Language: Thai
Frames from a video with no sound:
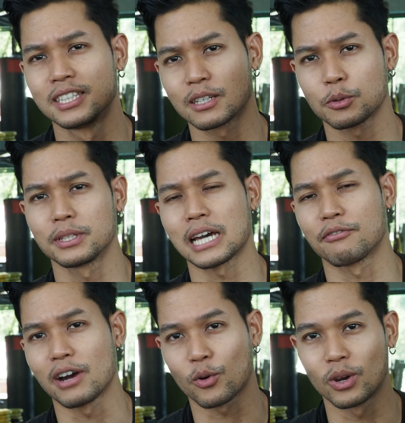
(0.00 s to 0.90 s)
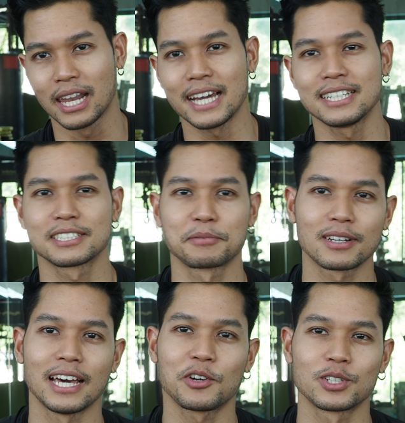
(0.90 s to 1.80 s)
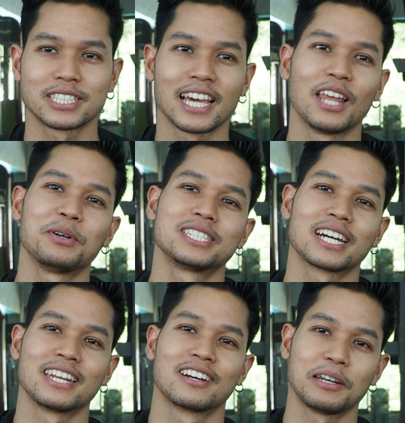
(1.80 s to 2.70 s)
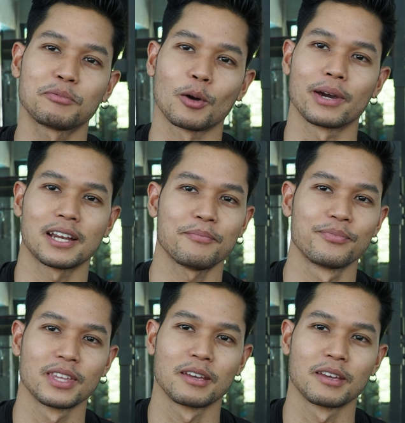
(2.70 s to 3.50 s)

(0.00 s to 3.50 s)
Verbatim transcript: ที่ชมติดตามฝากกดไลค์ Subscribe กดแชร์แล้วไว้เจอกันคลิปต่อไปครับ